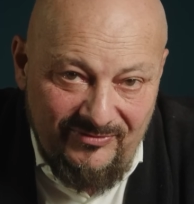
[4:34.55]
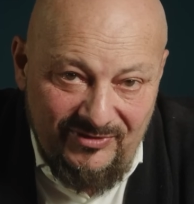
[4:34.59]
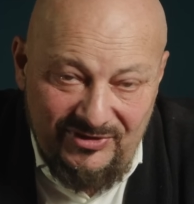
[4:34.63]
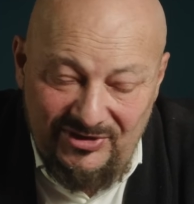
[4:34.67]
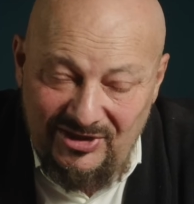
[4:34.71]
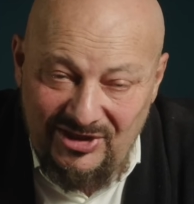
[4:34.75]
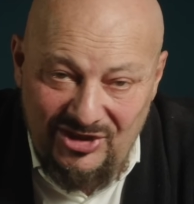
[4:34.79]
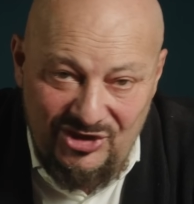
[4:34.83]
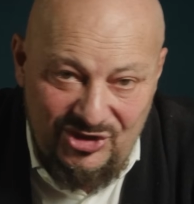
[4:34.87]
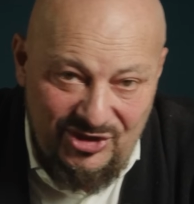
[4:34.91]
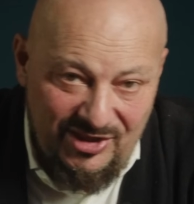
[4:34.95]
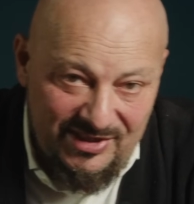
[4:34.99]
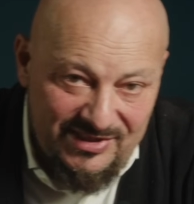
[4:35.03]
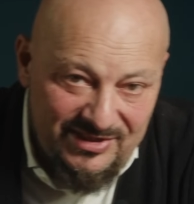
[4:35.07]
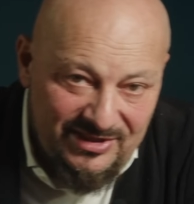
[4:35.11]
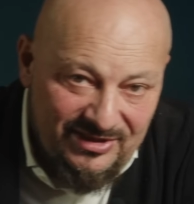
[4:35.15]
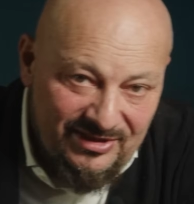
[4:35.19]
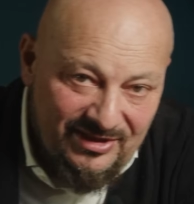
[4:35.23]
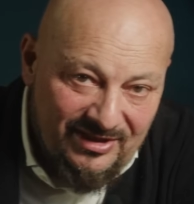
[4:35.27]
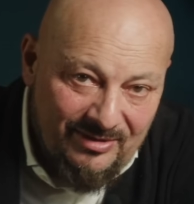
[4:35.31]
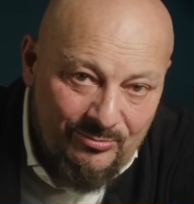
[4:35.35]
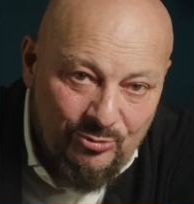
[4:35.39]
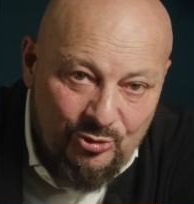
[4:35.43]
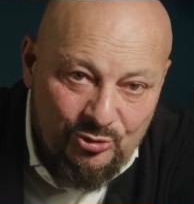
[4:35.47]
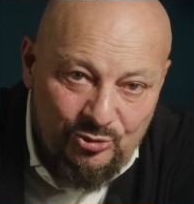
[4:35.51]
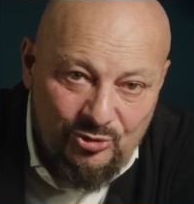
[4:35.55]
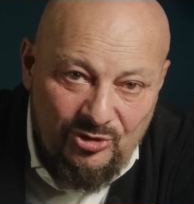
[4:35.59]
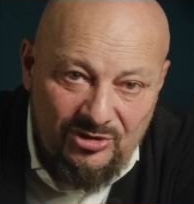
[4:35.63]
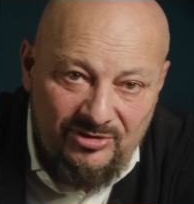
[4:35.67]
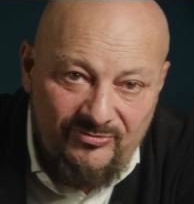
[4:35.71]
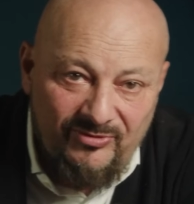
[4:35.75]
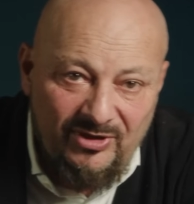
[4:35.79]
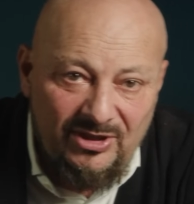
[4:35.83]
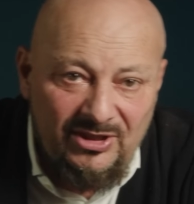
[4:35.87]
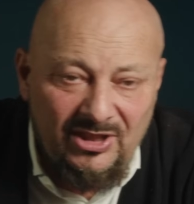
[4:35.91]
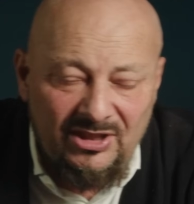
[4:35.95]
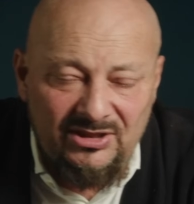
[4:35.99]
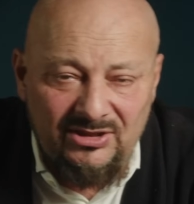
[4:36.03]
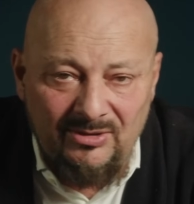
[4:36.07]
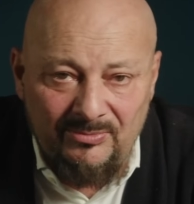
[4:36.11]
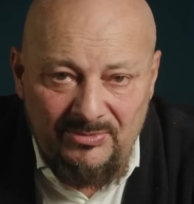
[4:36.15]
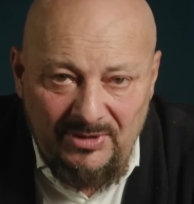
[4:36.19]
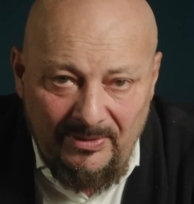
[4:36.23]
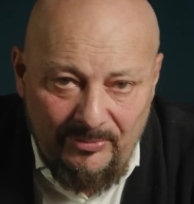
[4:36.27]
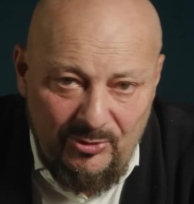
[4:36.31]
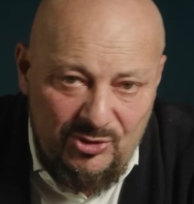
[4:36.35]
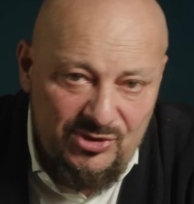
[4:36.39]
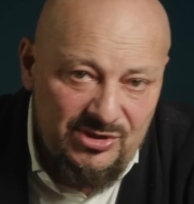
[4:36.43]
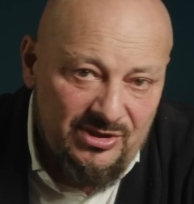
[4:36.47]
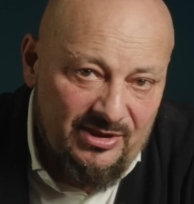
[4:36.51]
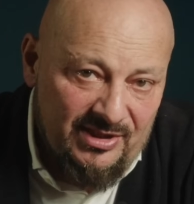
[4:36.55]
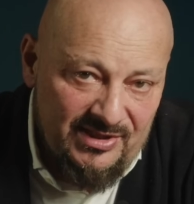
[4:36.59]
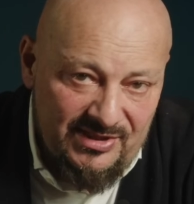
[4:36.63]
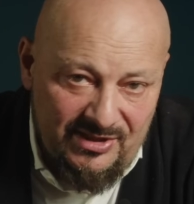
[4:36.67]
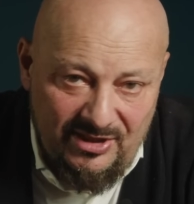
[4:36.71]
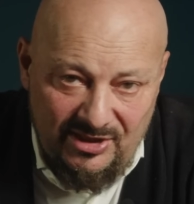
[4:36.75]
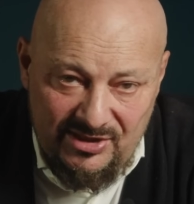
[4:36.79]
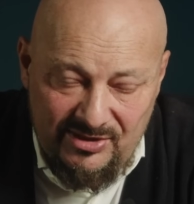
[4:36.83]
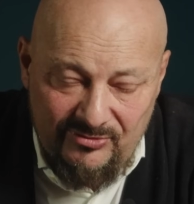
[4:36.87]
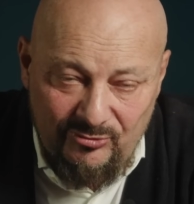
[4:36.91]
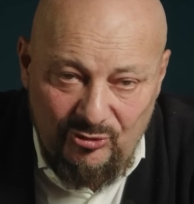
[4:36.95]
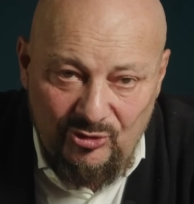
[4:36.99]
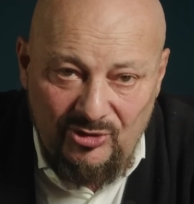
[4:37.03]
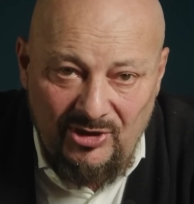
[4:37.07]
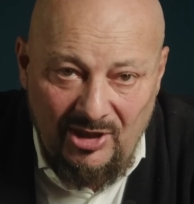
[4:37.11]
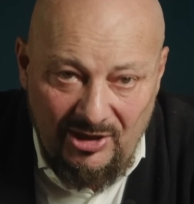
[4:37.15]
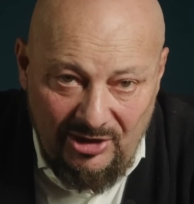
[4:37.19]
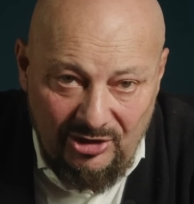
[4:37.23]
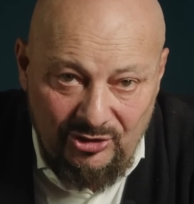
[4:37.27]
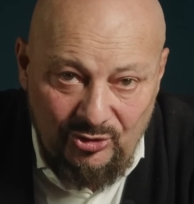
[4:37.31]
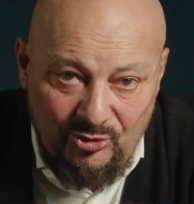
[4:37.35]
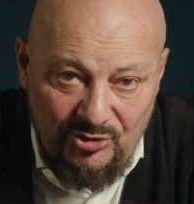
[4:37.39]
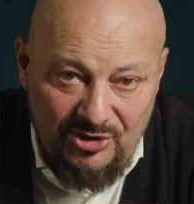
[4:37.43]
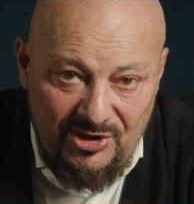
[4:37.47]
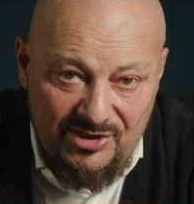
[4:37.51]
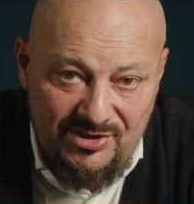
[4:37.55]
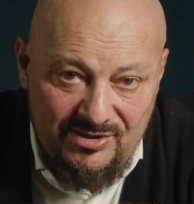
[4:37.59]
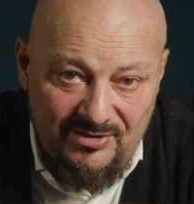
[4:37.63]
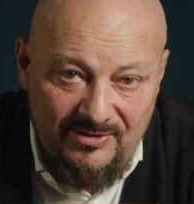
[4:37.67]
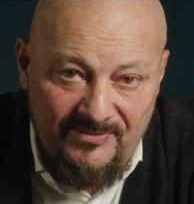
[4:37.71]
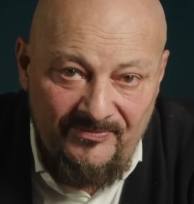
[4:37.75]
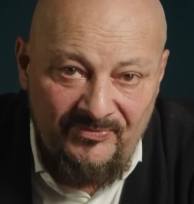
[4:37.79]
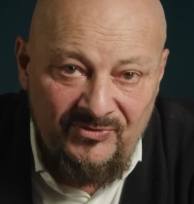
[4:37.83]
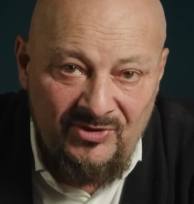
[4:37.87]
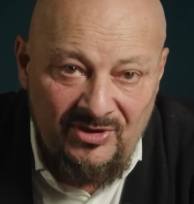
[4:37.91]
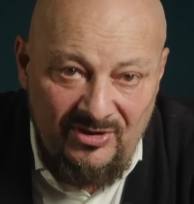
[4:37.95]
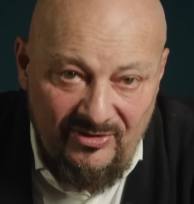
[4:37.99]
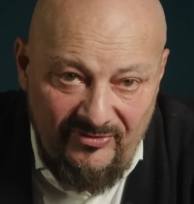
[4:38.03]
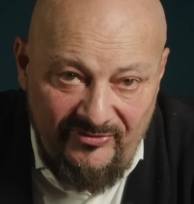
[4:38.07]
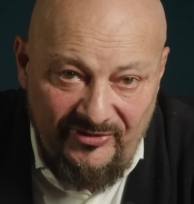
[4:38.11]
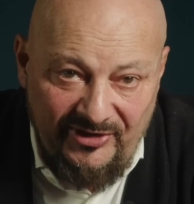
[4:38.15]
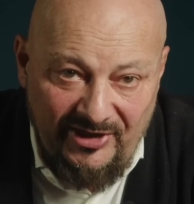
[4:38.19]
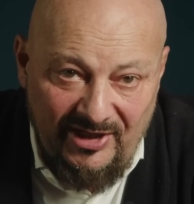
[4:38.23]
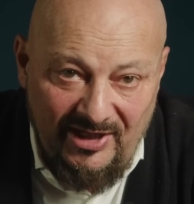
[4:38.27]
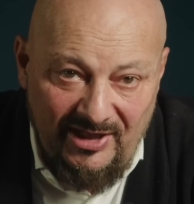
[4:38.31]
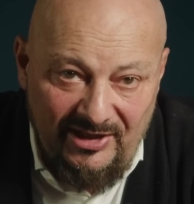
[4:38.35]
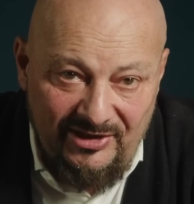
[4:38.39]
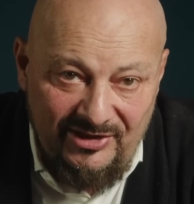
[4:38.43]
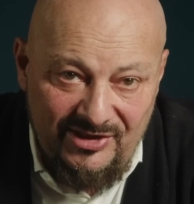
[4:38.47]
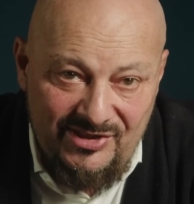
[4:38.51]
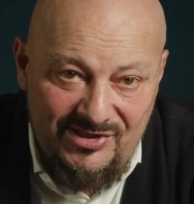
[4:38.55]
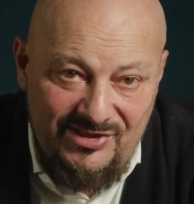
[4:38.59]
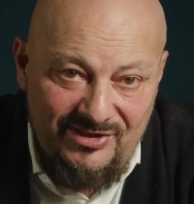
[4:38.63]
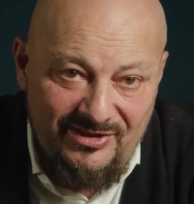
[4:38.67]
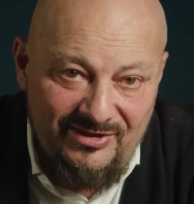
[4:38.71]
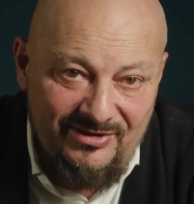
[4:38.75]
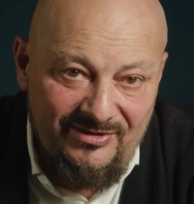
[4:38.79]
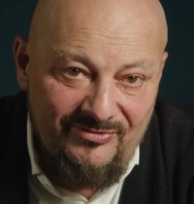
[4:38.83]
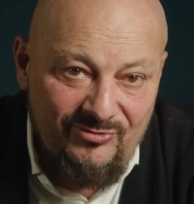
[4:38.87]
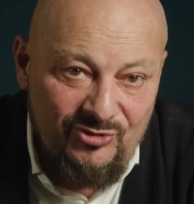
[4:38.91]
Это я сейчас не работаю адвокатом, я просто рассказываю, как оно есть в реальности.